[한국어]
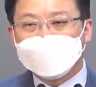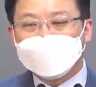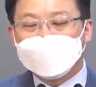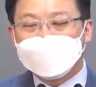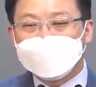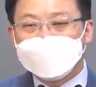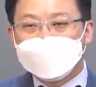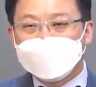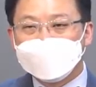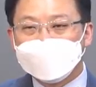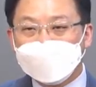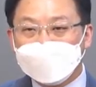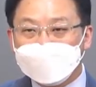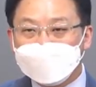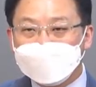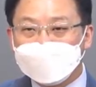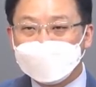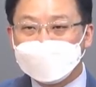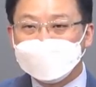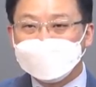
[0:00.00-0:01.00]
여기서 이제
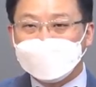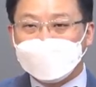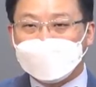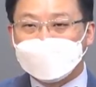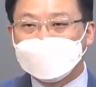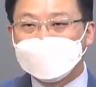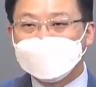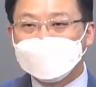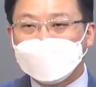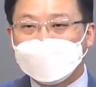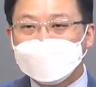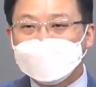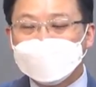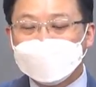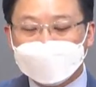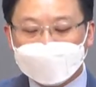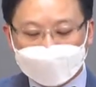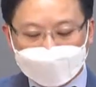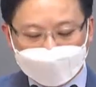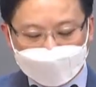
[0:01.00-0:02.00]
명철은 바른
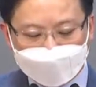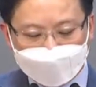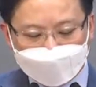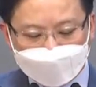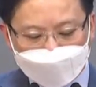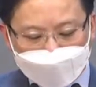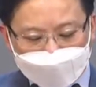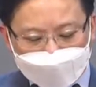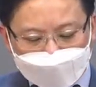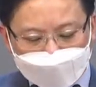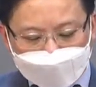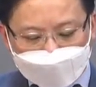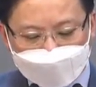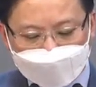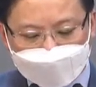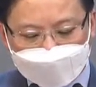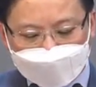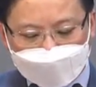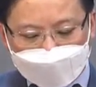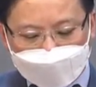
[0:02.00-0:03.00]
판단력을 말하는
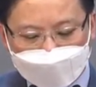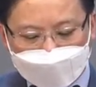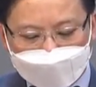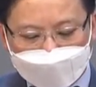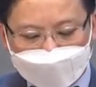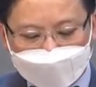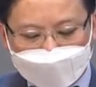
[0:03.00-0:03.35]
것입니다.